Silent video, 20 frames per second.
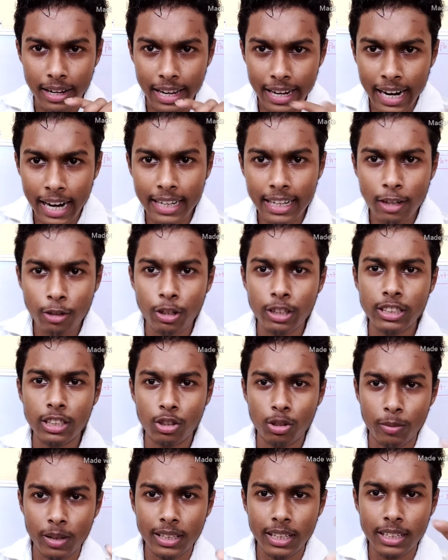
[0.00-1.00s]
লেখাটা
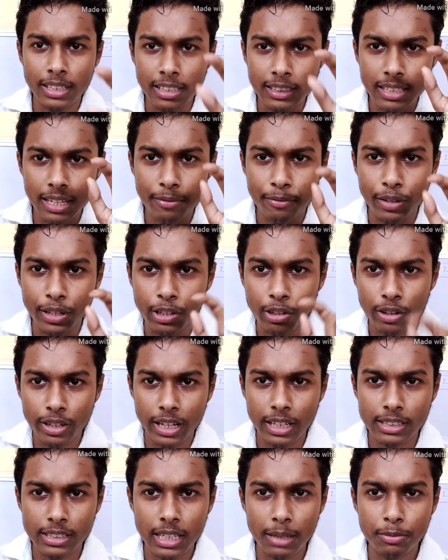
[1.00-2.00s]
রয়েছে তোমাদের নিচে ভিডিও
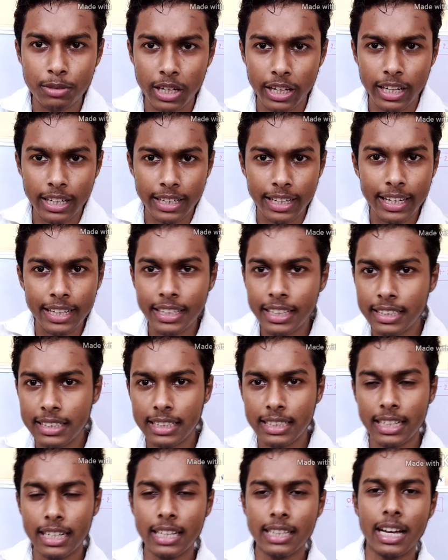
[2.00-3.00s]
ডিসক্রিপশনের ঠিক
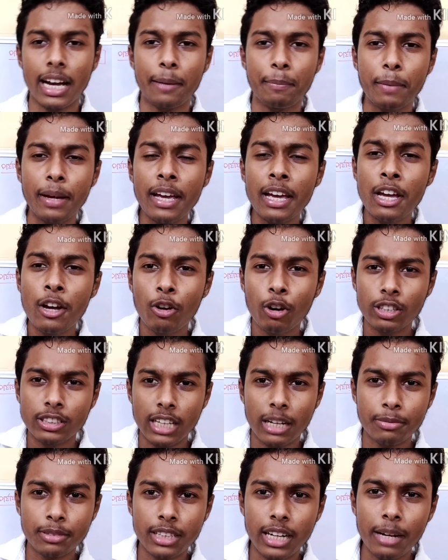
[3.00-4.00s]
নিচে যেটা থাকবে ওই
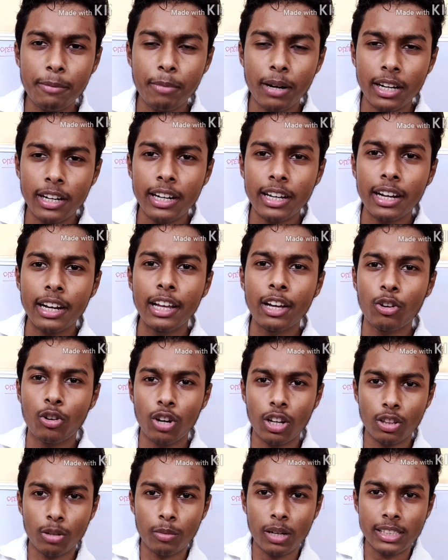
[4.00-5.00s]
সাবস্ক্রাইব বাটনে ক্লিক
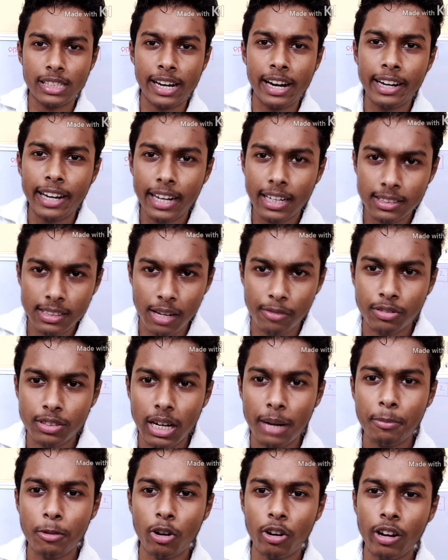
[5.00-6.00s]
করে তোমরা চ্যানেলটাকে
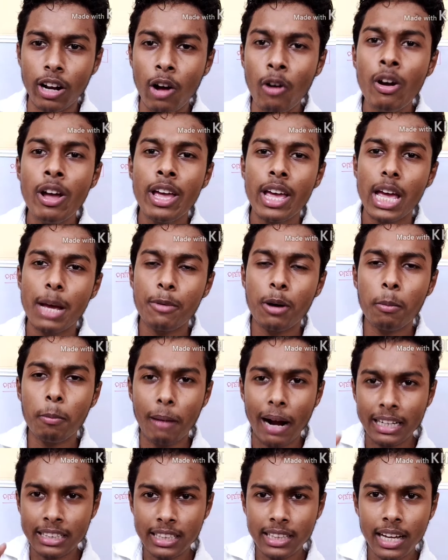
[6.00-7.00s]
সাবস্ক্রাইব করে নাও এবং
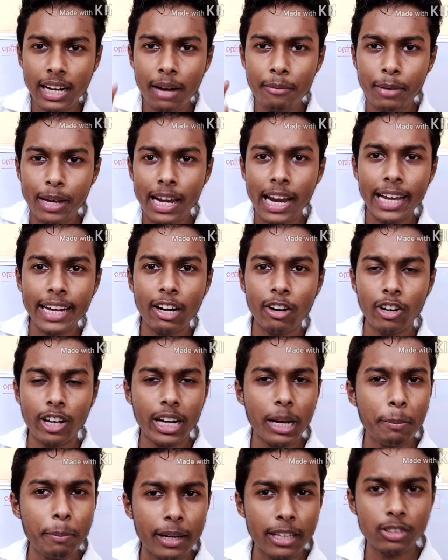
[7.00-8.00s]
পাশে থাকা বেল
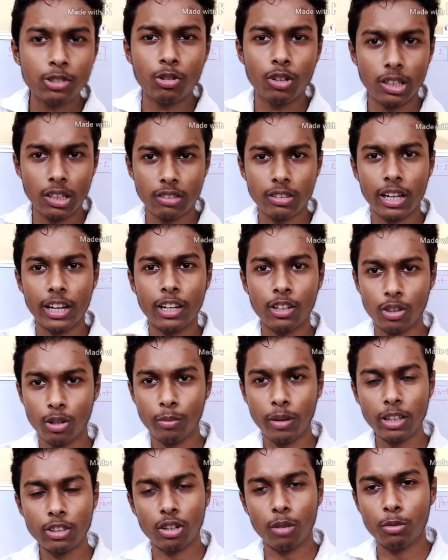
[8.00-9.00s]
আইকনটাকে প্রেস করে দাও তাহলে
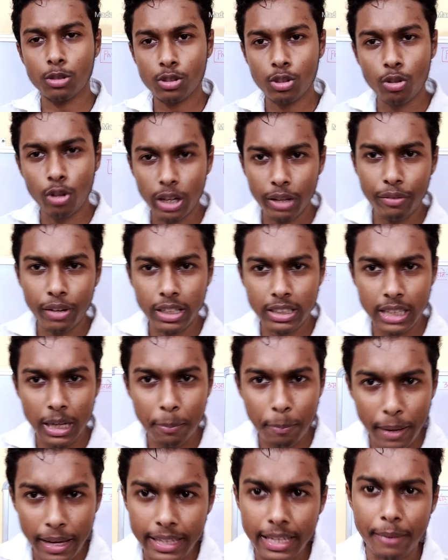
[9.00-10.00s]
তোমরা সমস্ত
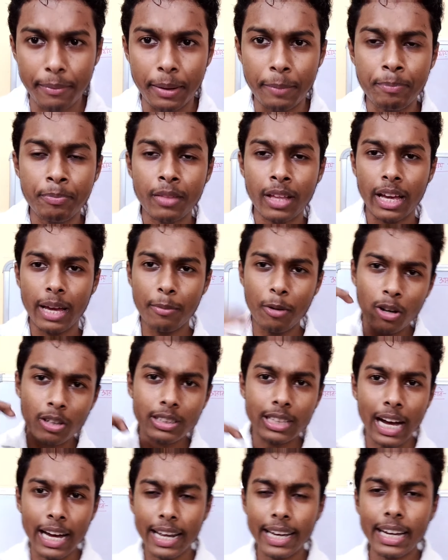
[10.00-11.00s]
নোটিফিকেশন পেয়ে যাবে এবং
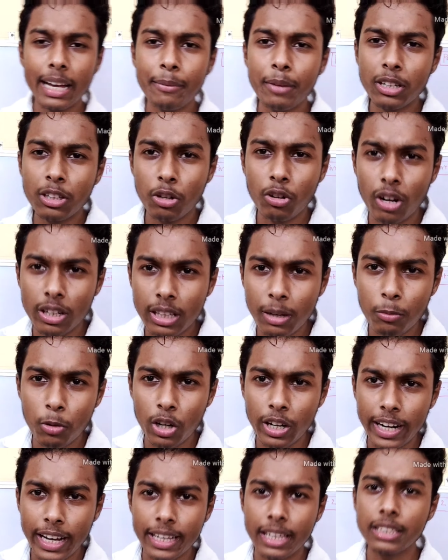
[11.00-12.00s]
তার আগে আমি একটু কথা
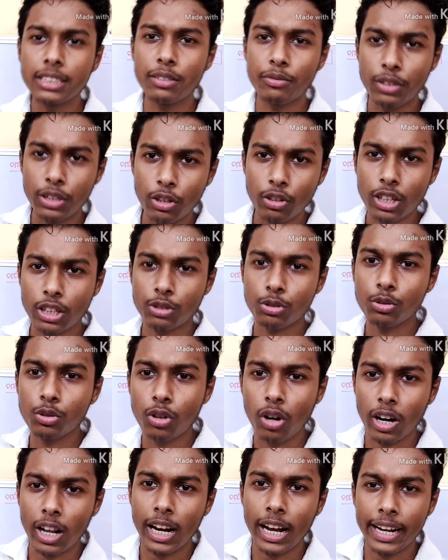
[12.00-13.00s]
বলে রাখি যে ভিডিওটা
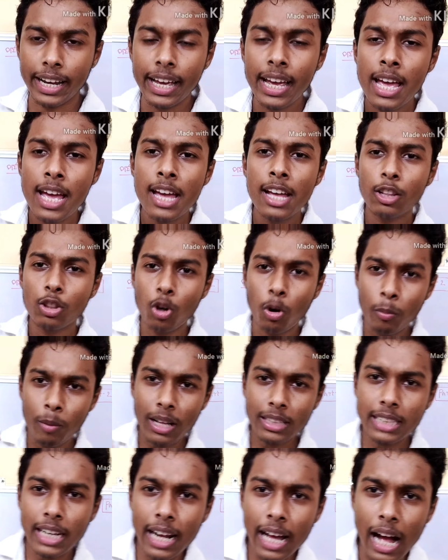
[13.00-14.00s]
শুরু করার আগে
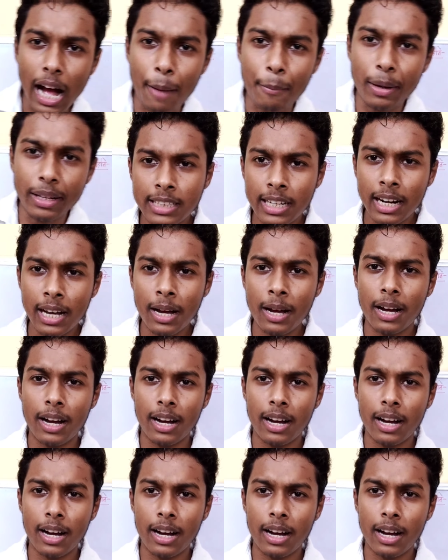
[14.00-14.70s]
তোমরা যারা আমাদের